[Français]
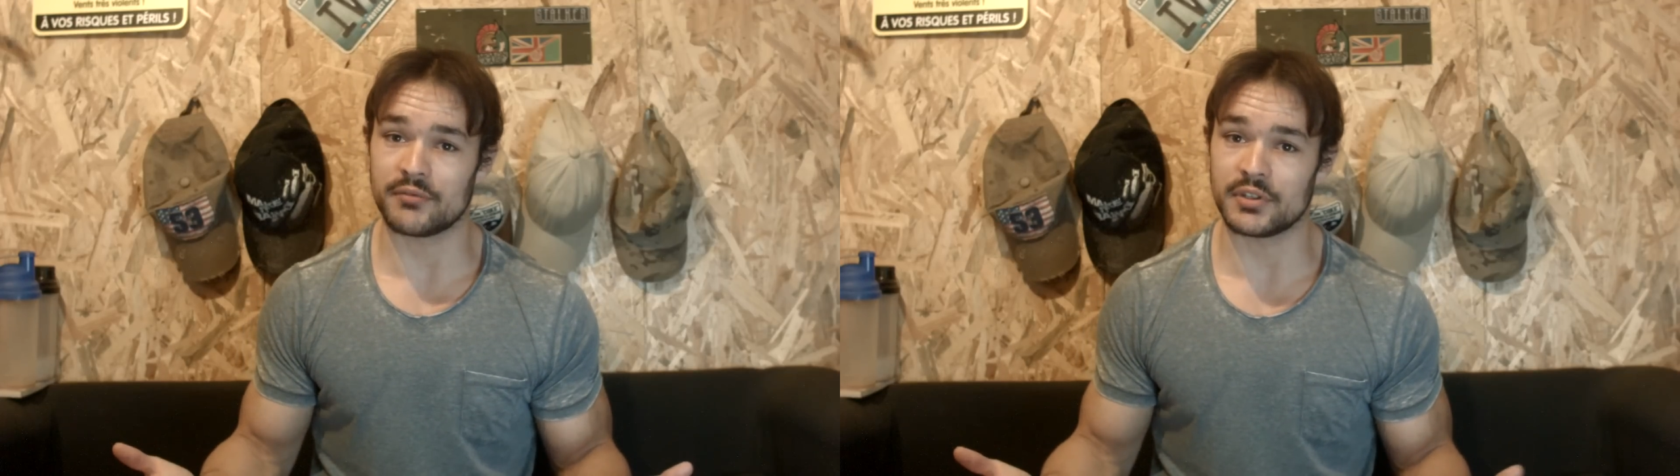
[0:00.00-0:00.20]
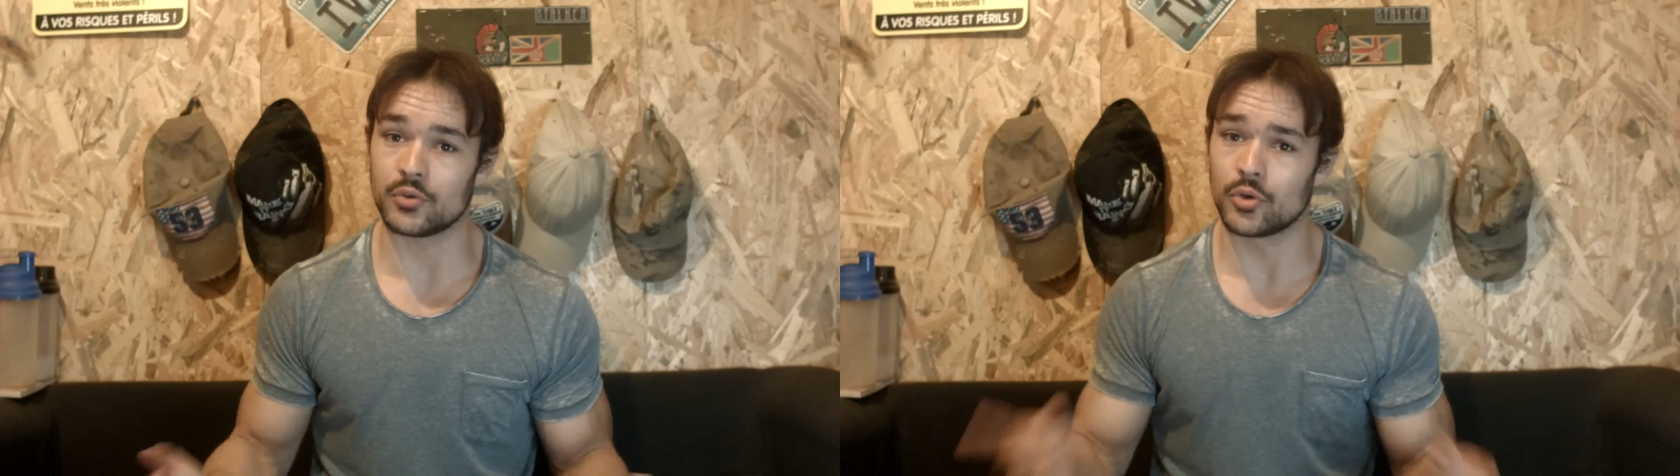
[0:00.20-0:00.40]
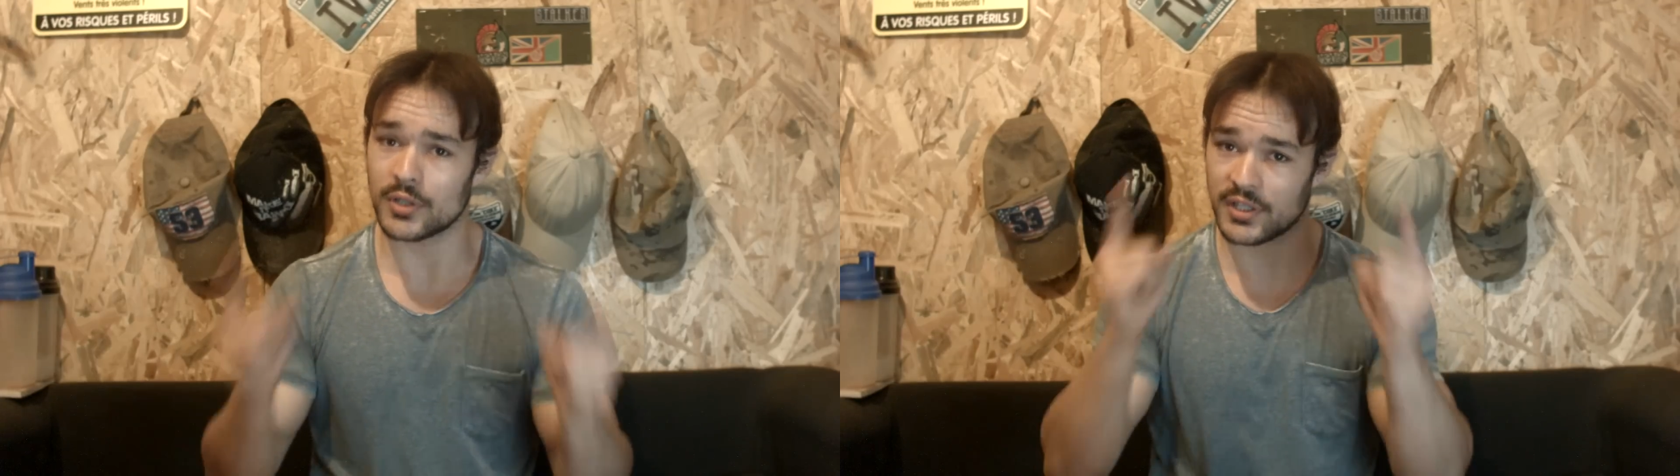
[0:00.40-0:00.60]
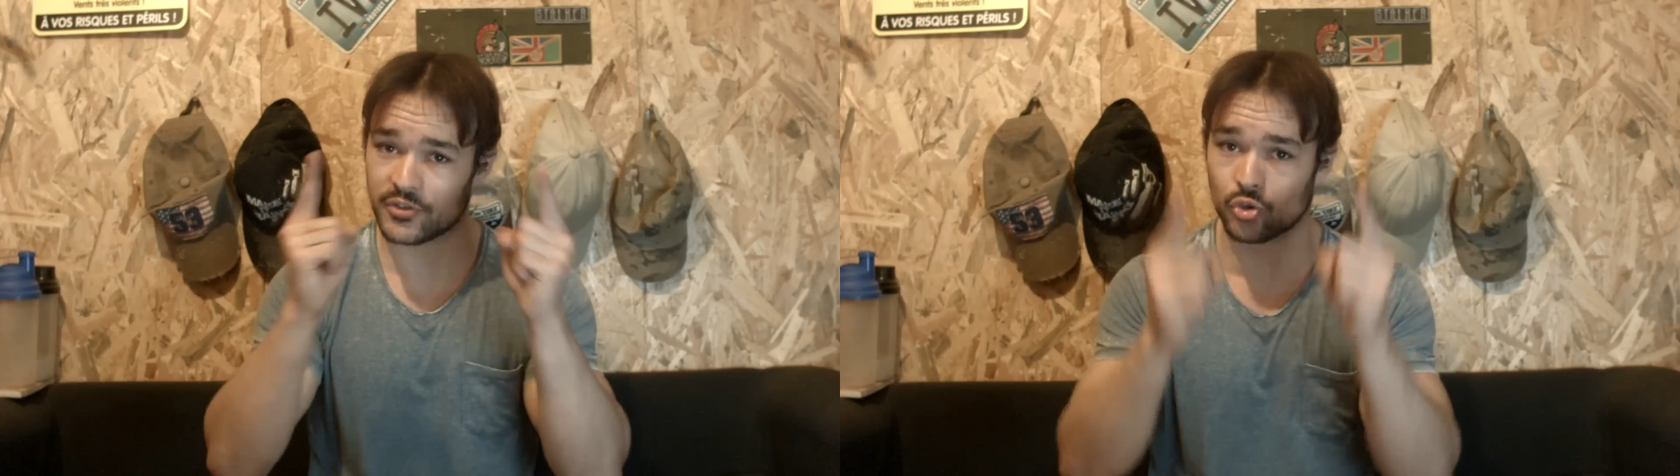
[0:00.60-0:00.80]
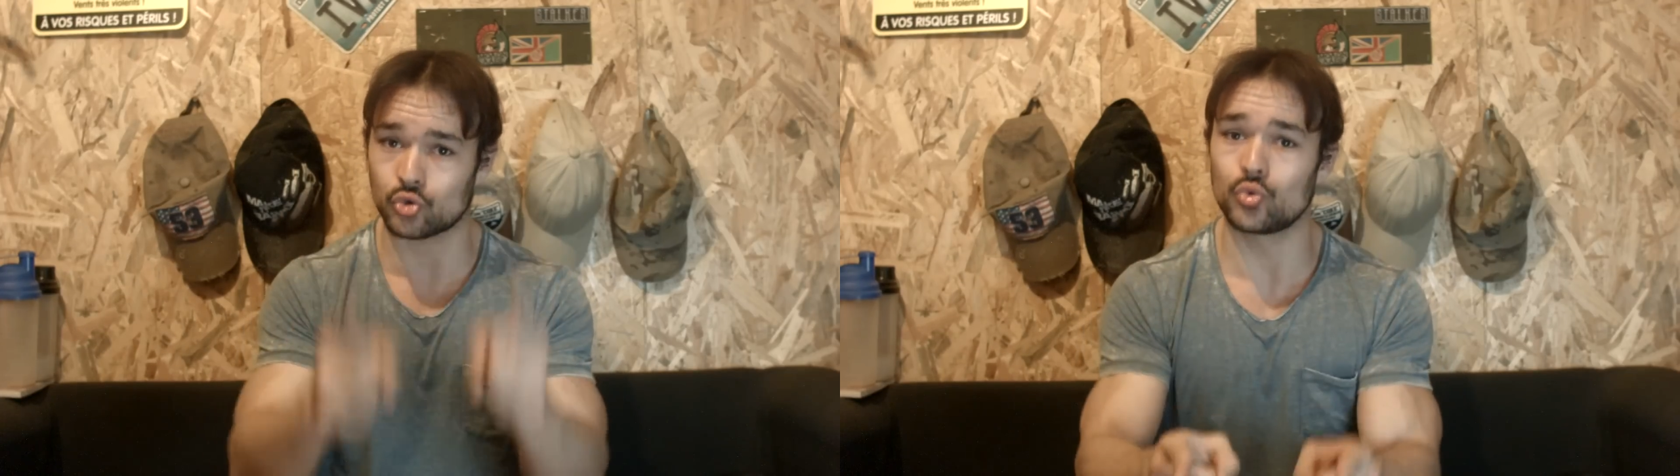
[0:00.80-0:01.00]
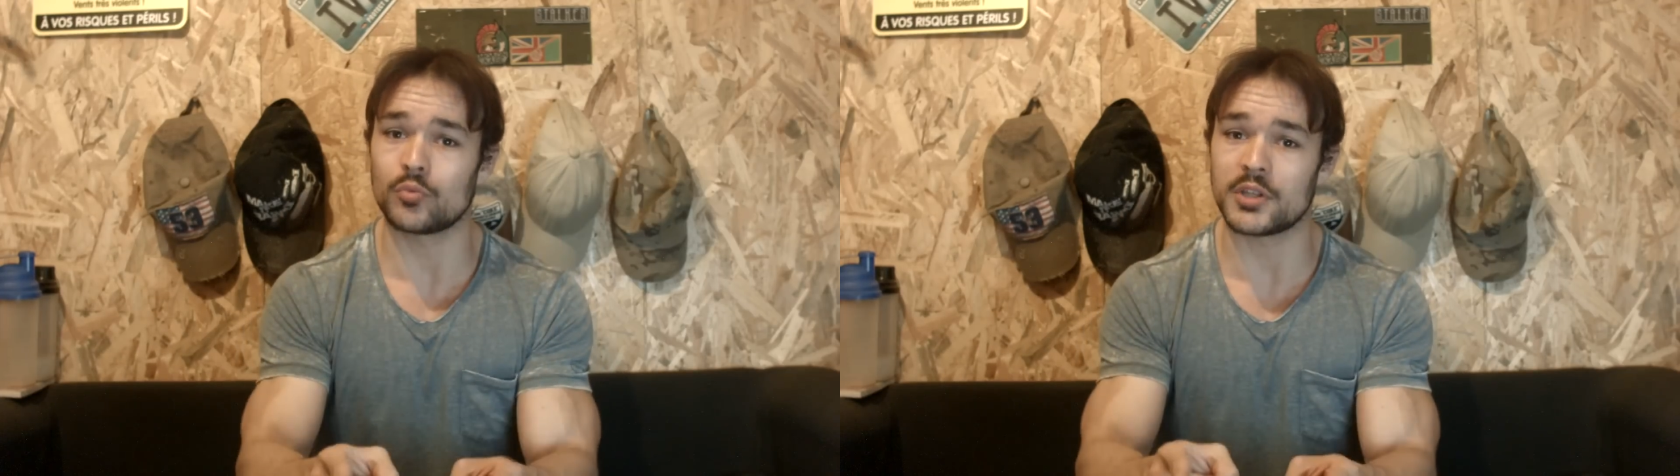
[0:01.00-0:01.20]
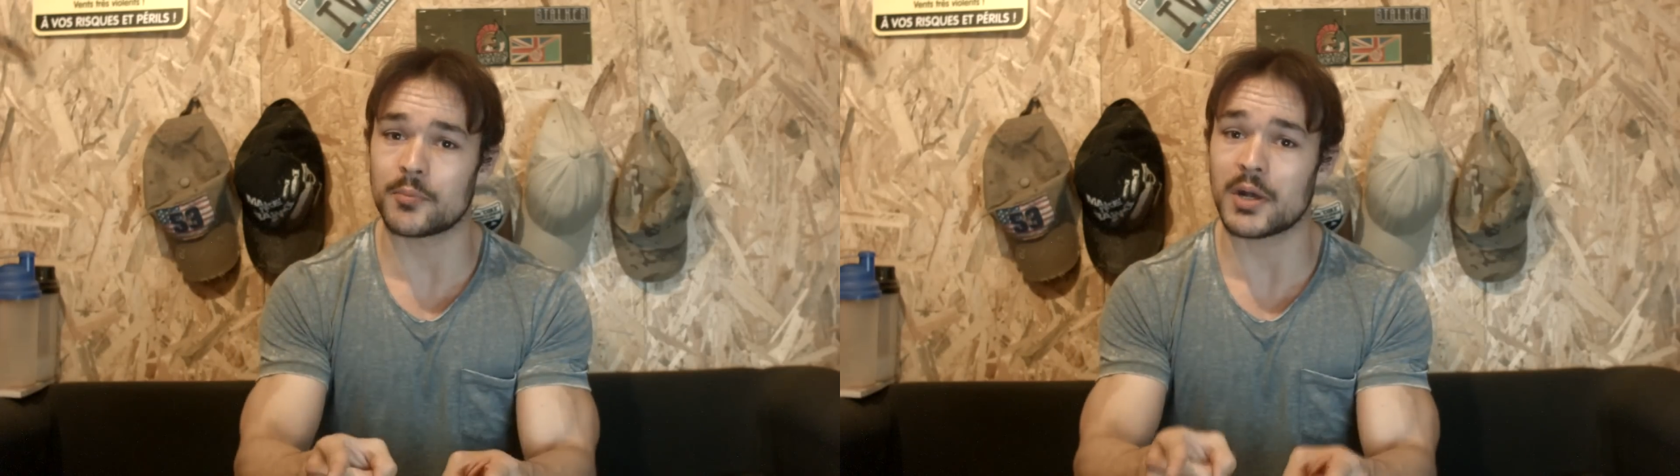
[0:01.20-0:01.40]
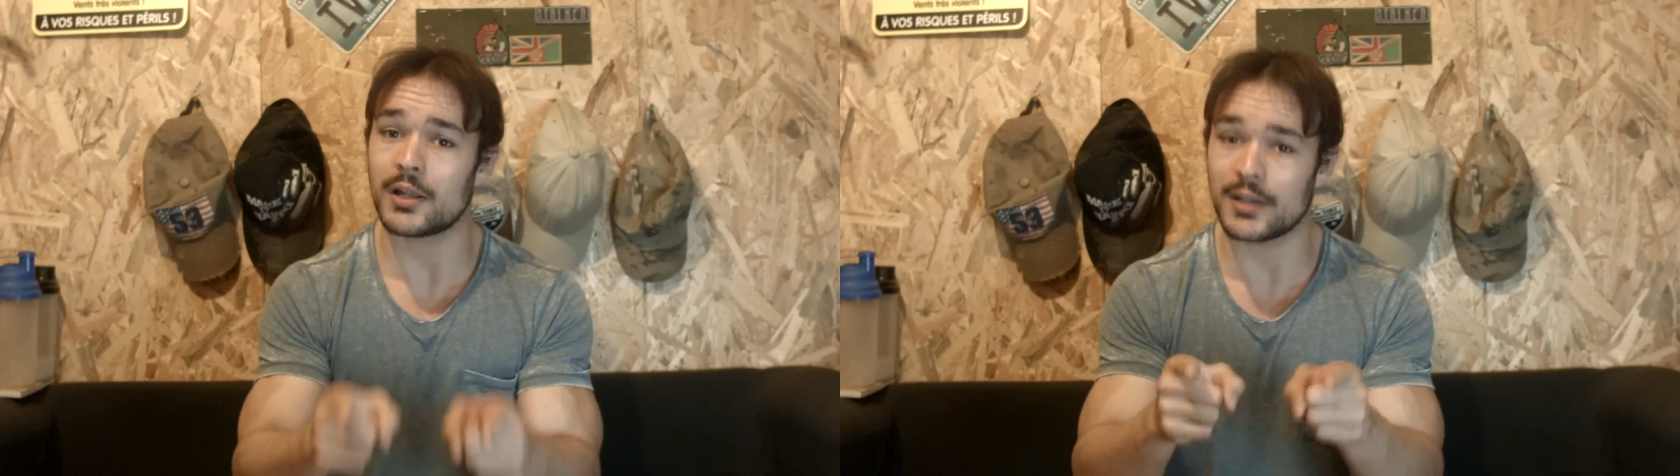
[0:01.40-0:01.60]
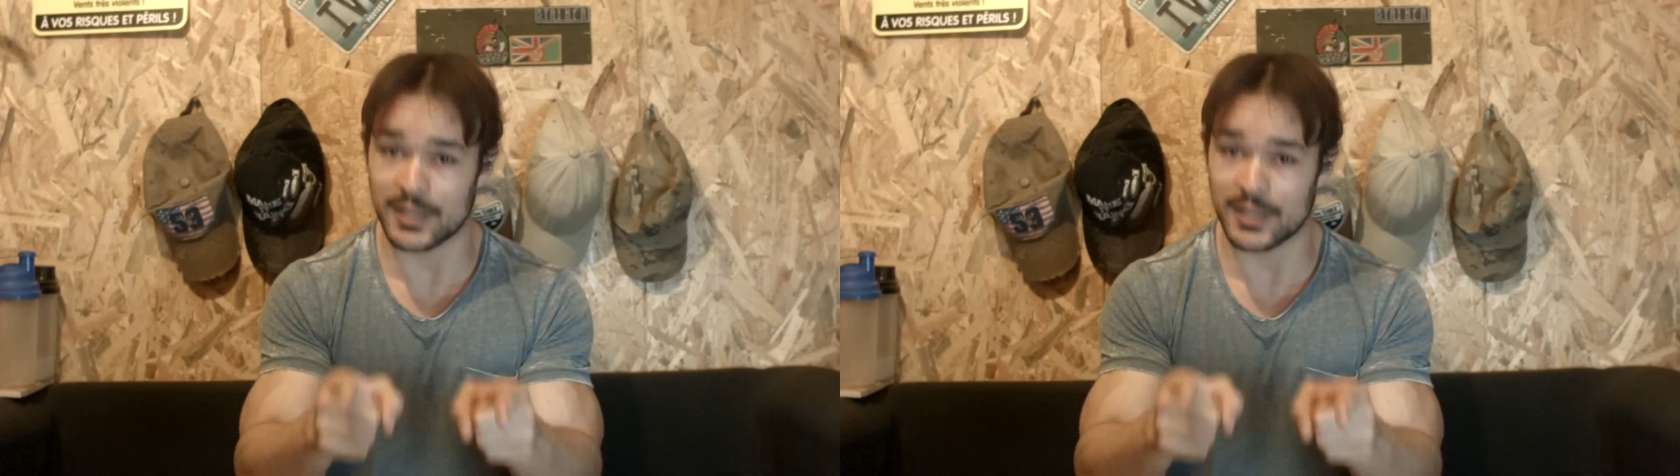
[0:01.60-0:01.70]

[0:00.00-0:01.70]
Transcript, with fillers: vidéo et surtout n'oubliez pas,